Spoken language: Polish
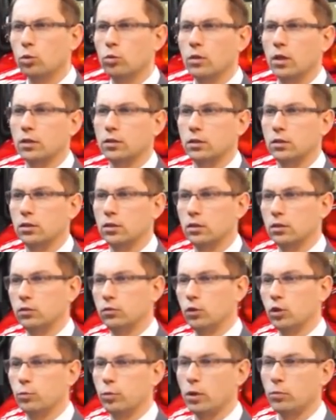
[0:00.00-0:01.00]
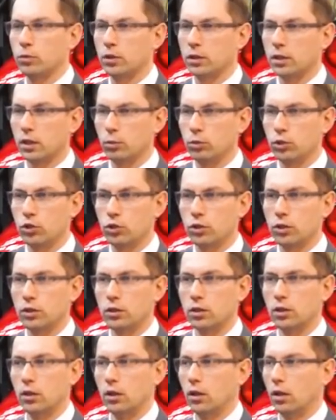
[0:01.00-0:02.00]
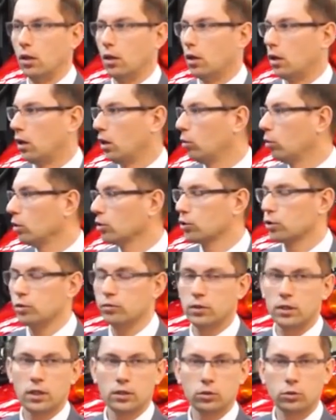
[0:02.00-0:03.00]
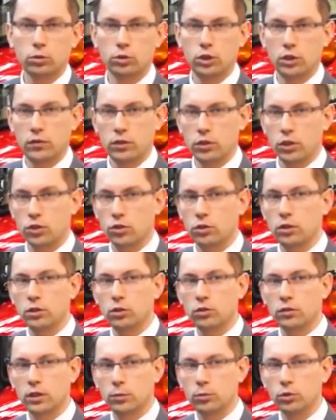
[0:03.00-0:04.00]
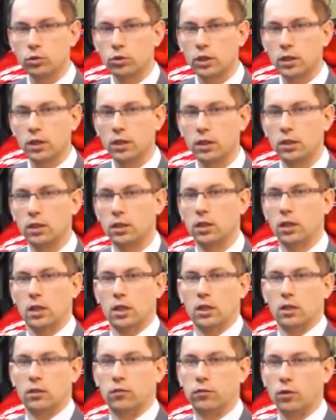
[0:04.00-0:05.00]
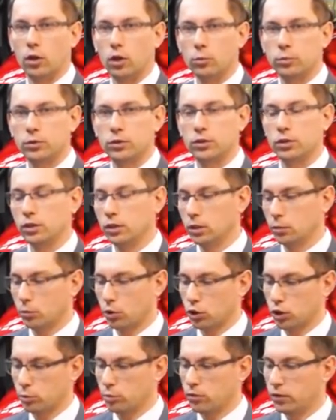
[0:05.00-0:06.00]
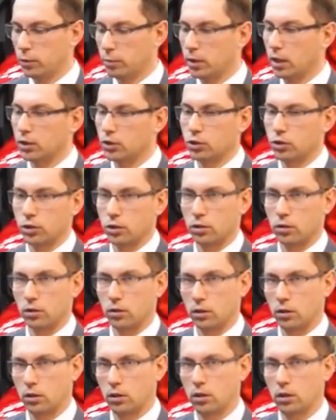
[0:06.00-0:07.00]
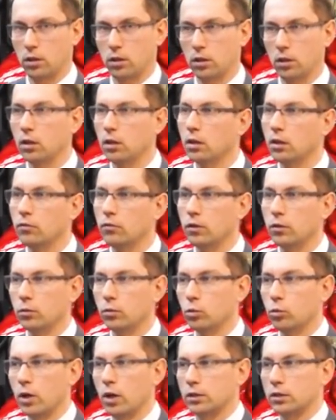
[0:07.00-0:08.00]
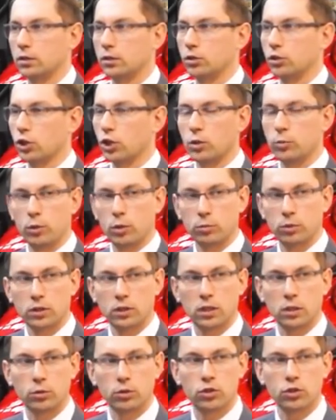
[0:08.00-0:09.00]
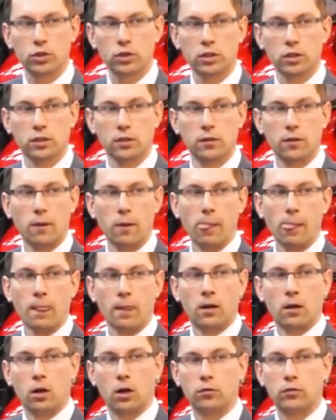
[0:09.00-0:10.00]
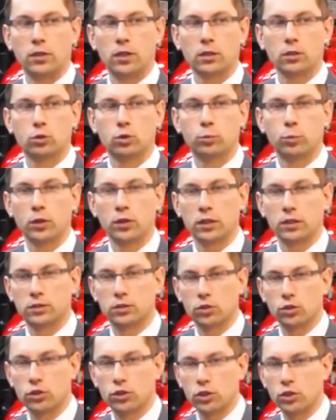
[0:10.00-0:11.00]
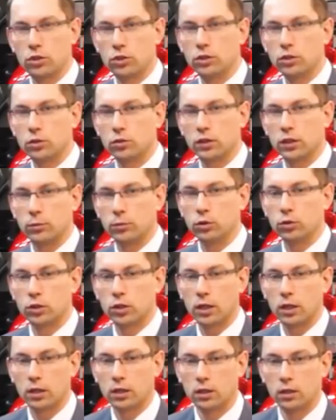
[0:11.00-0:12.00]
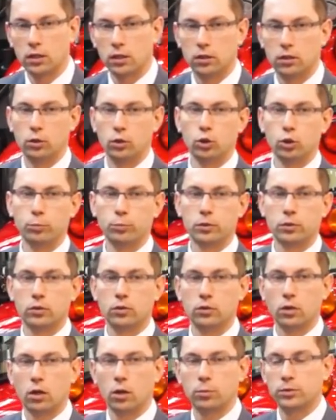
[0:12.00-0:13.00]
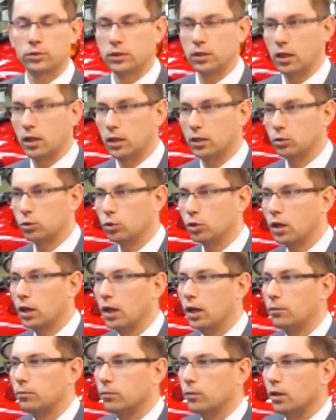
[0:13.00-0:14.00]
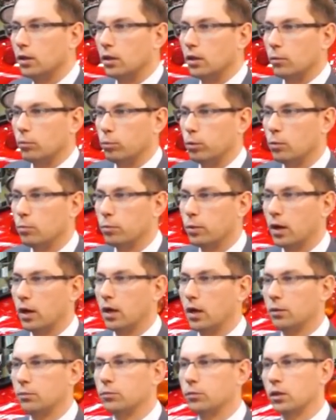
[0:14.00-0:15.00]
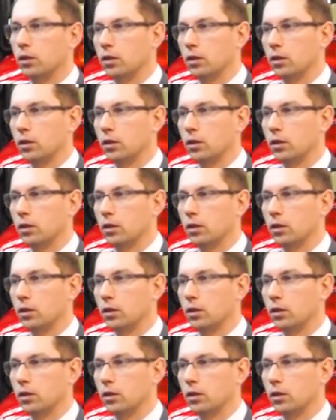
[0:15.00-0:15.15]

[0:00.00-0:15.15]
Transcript: to układ e, dwóch pomp hydraulicznych o łącznym wydatku 90 litrów na minutę. W opcji możemy wybrać e, układ trzech pomp hydraulicznych o wydatku ponad 130 litrów na minutę lub opcja druga pompa